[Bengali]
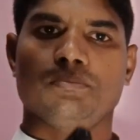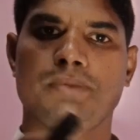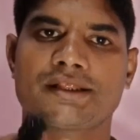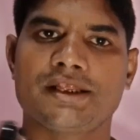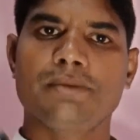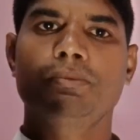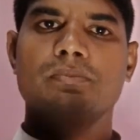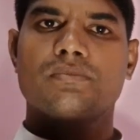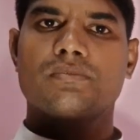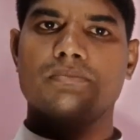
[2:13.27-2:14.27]
ব্যক্তির
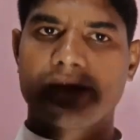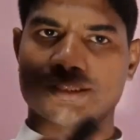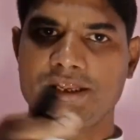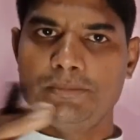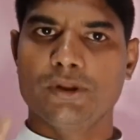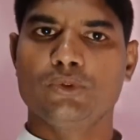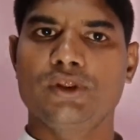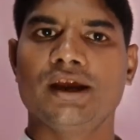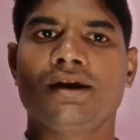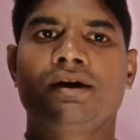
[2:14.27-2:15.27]
ব্যক্তির
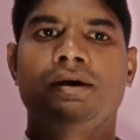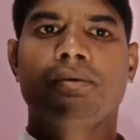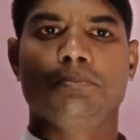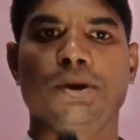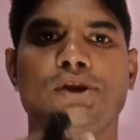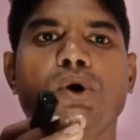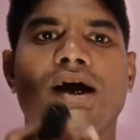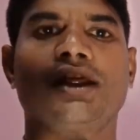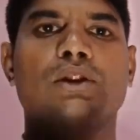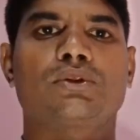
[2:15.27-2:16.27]
বিরুদ্ধে বিজ্ঞ
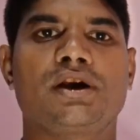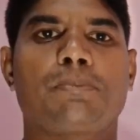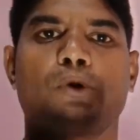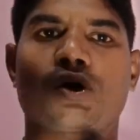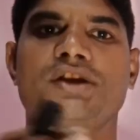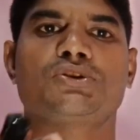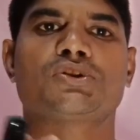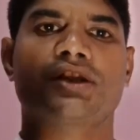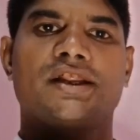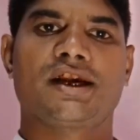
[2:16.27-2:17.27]
আদালতের প্রকাশ্য
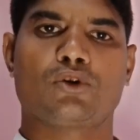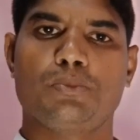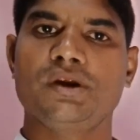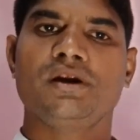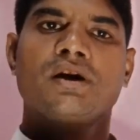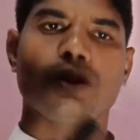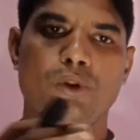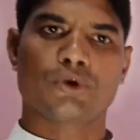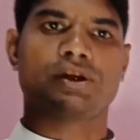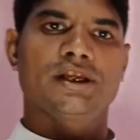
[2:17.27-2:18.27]
স্থানে এক কপি
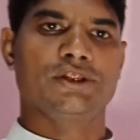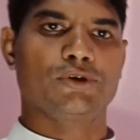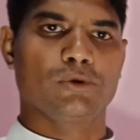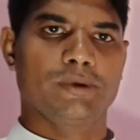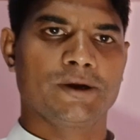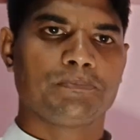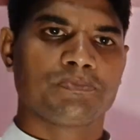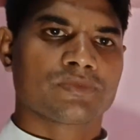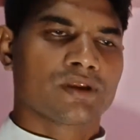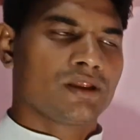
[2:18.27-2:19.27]
লটকিয়ে দিতে হবে
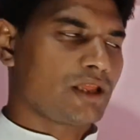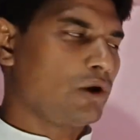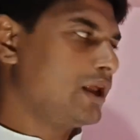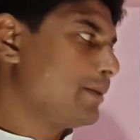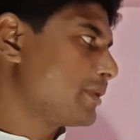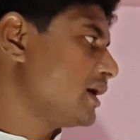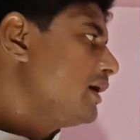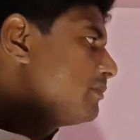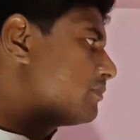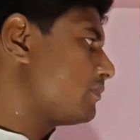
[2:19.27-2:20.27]
তাহলে আমরা
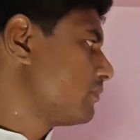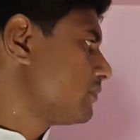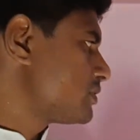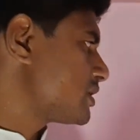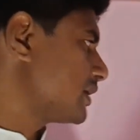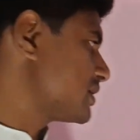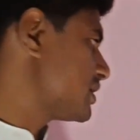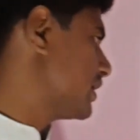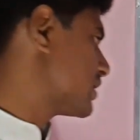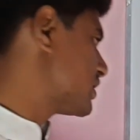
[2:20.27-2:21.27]

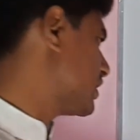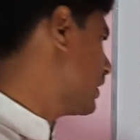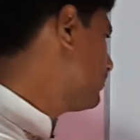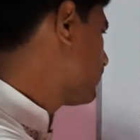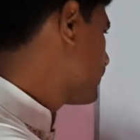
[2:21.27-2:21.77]
সাতাশি দ্বারা শিখলাম